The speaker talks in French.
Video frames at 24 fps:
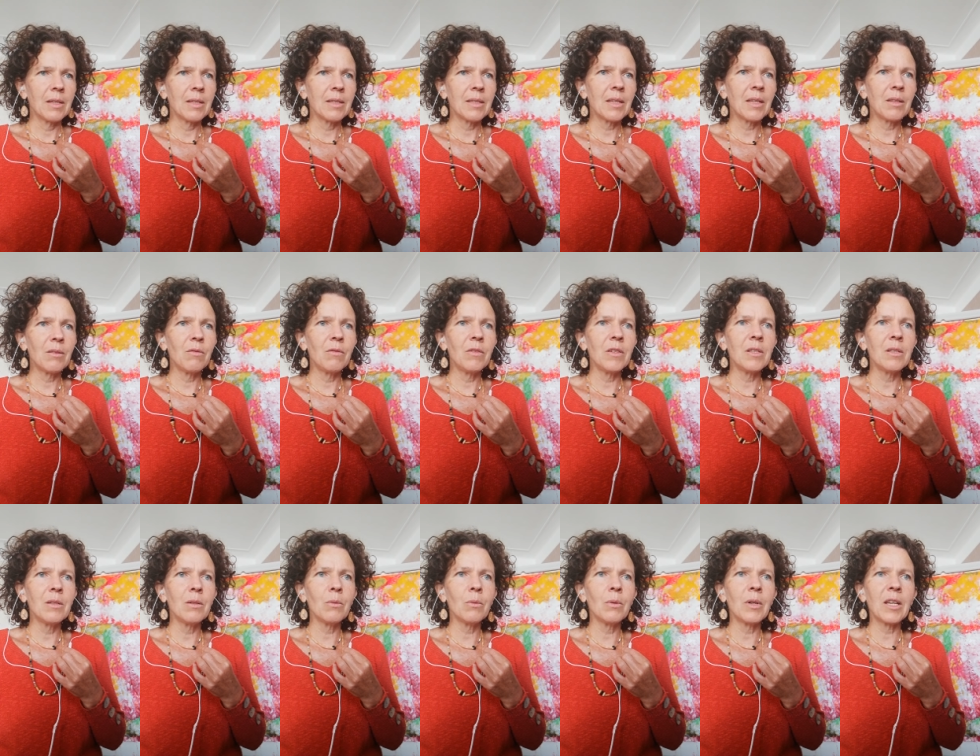Cette
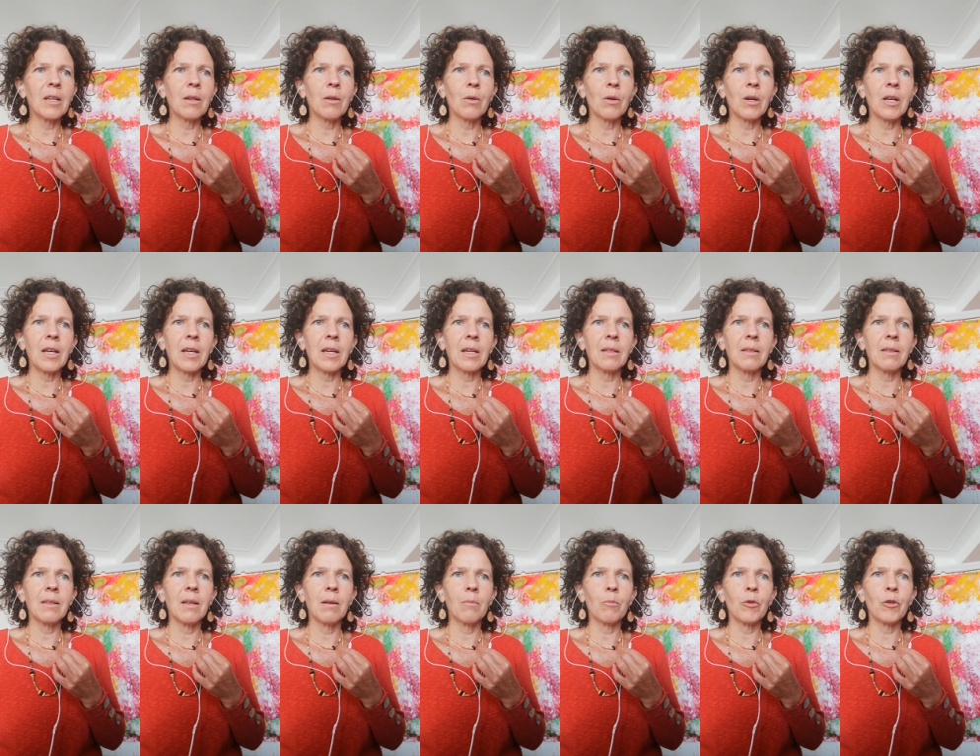vision est
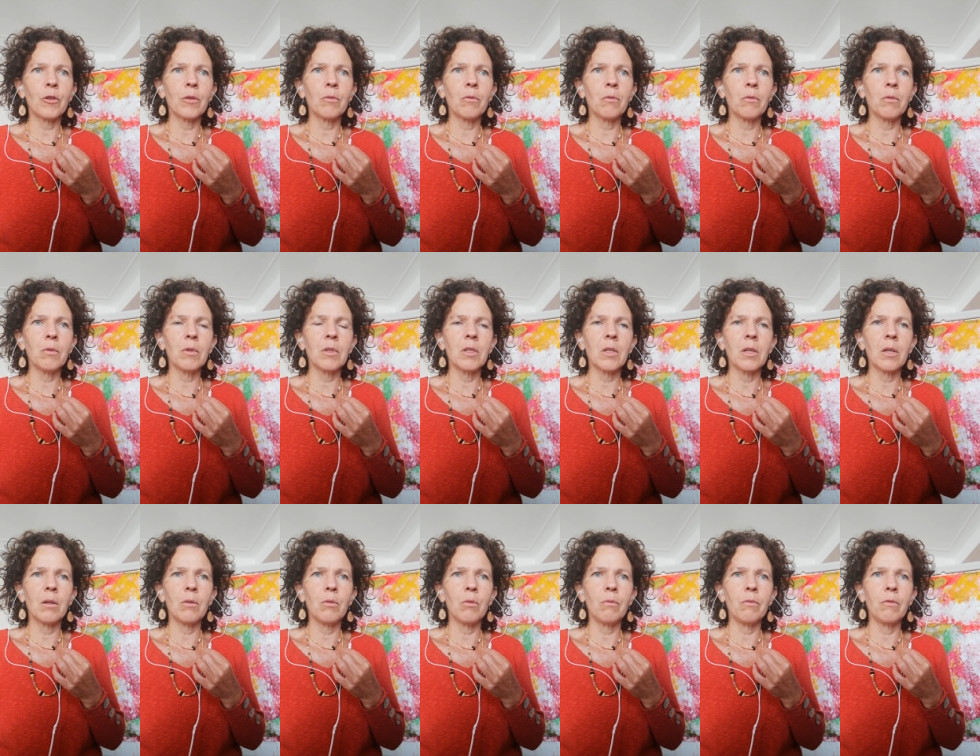correcte d'un point de vue
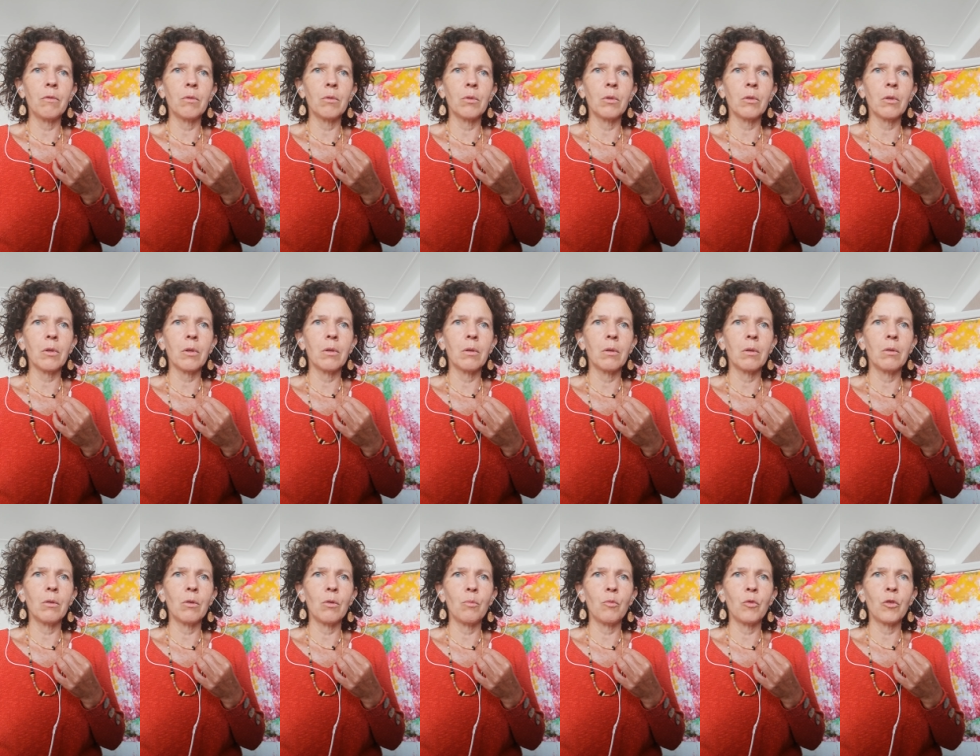qui est le vôtre
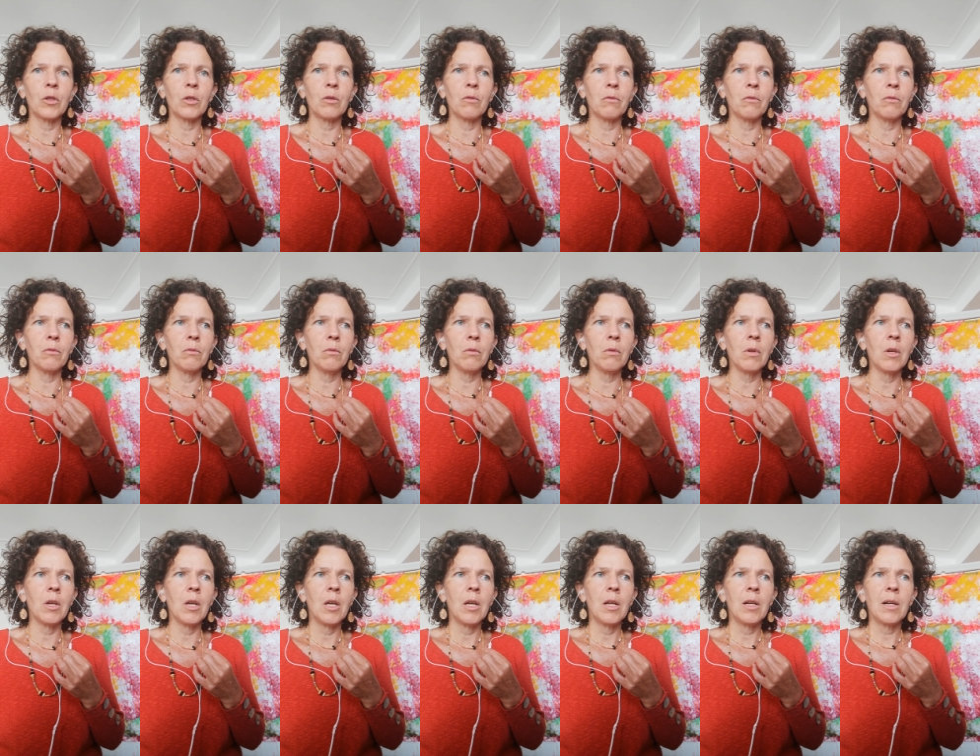le point de vue,
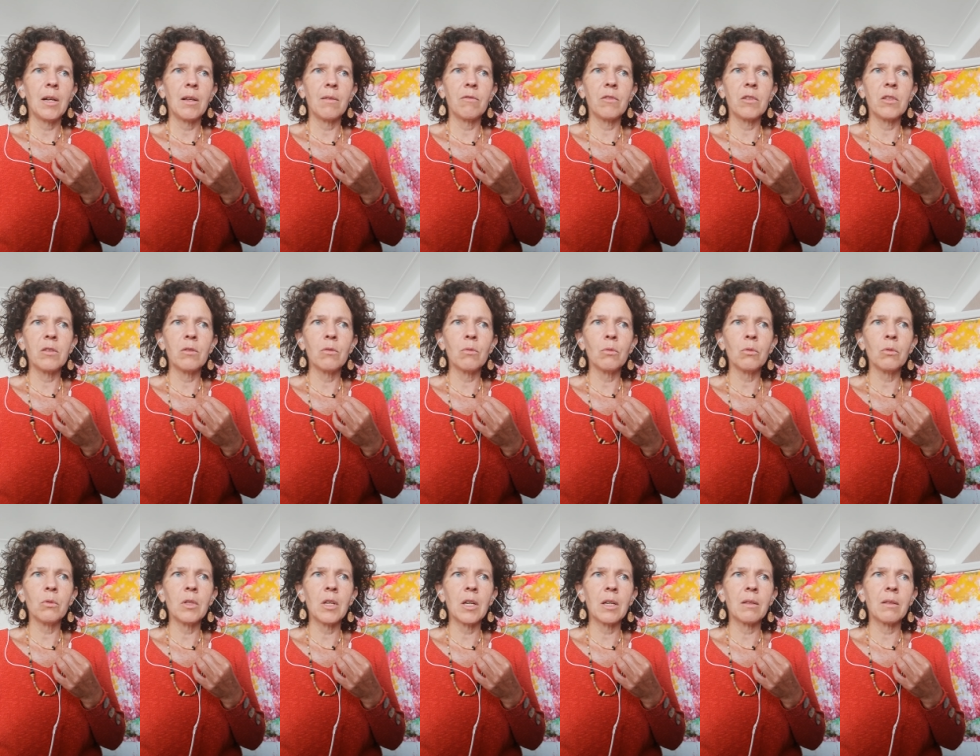la
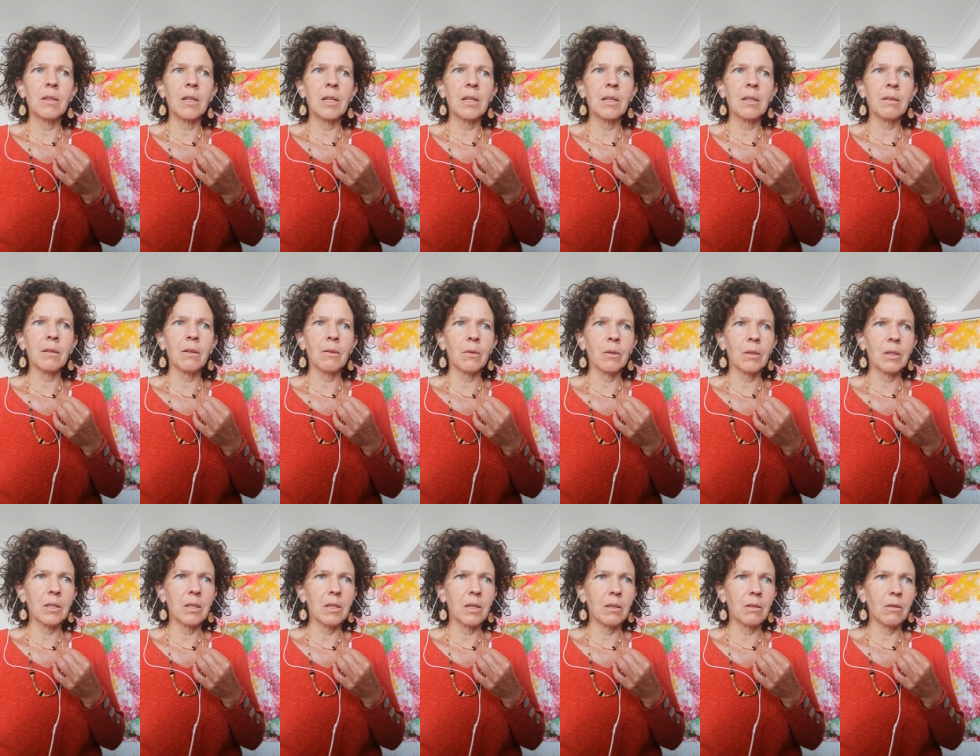vision d'un être
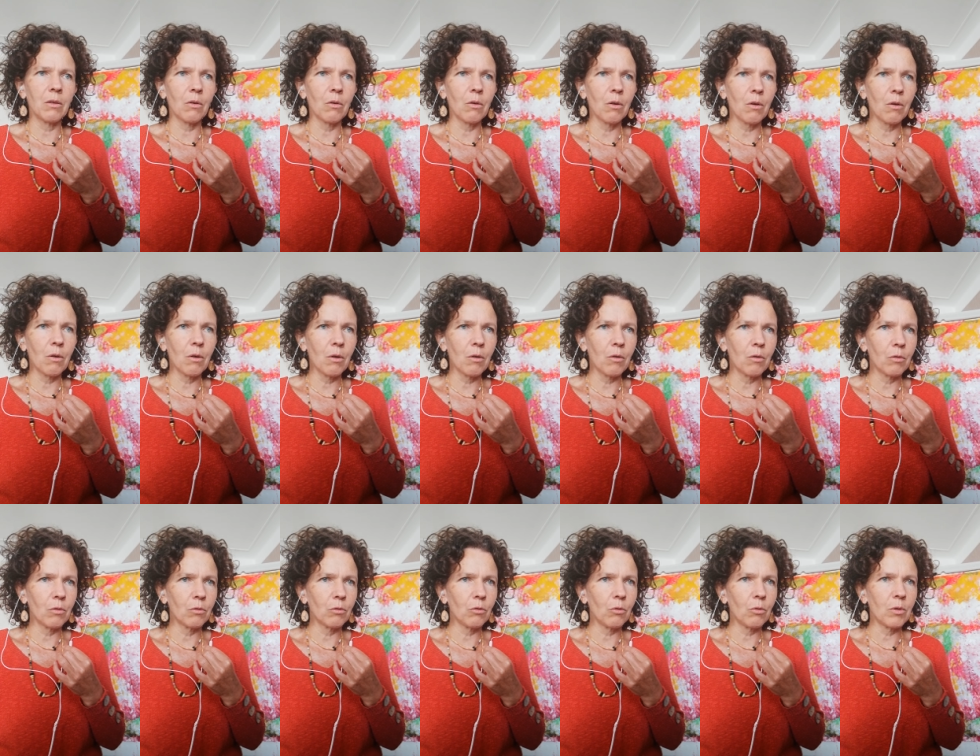qui est encore
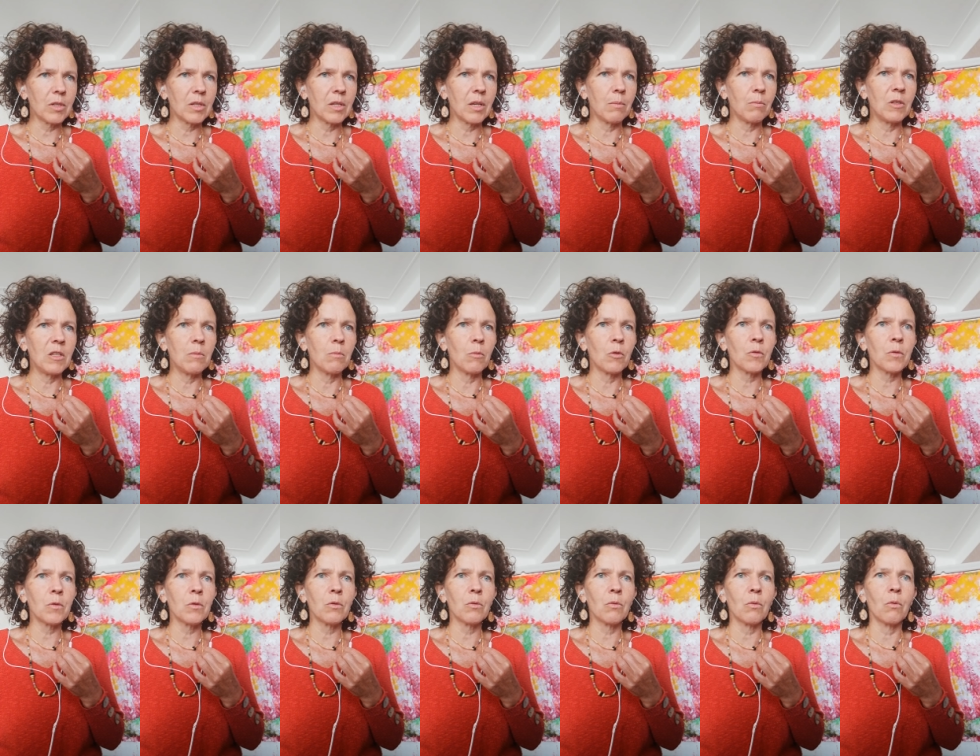en troisième
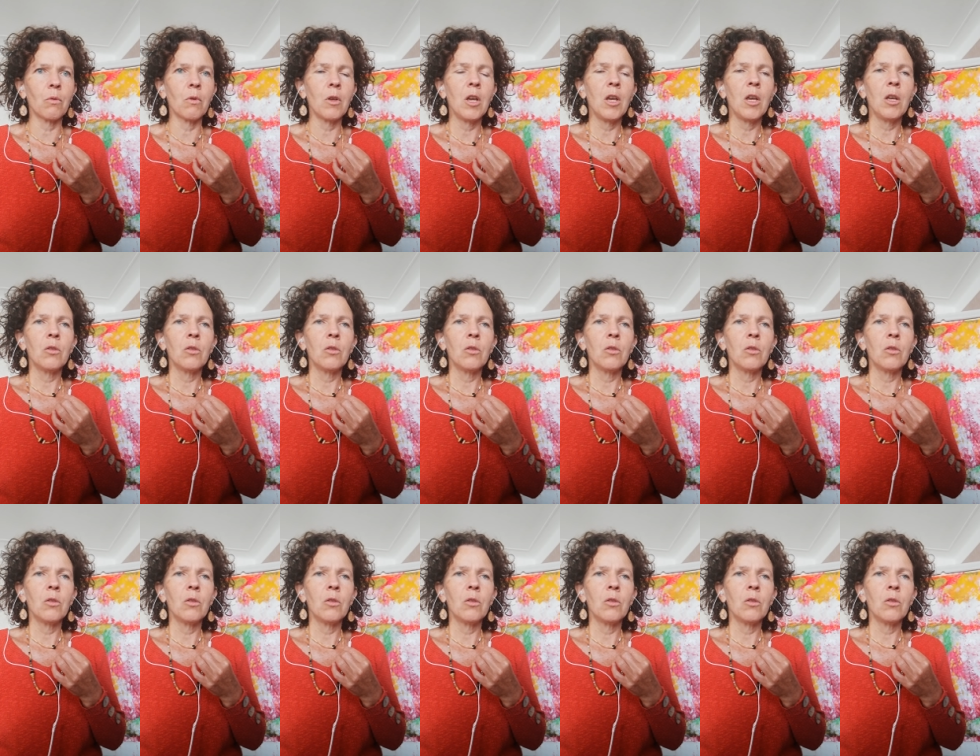dimension.